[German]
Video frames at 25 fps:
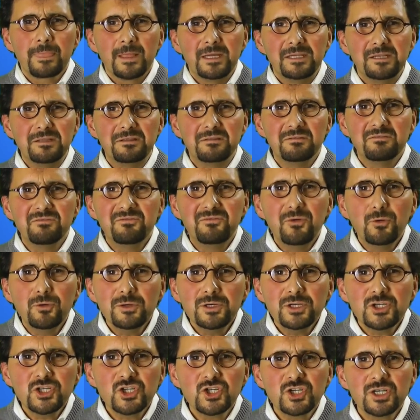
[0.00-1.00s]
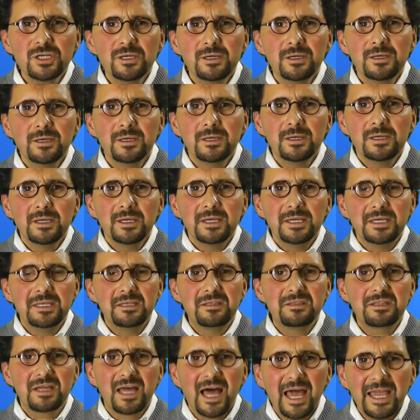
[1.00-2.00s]
diesen Wunsch,
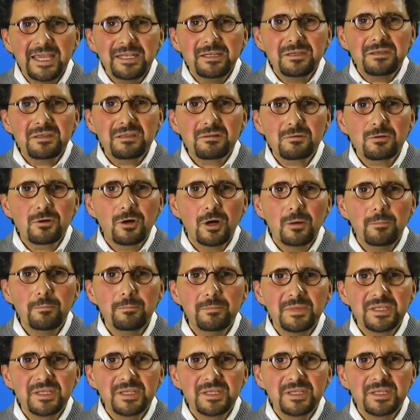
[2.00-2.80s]
ins Reine zu kommen,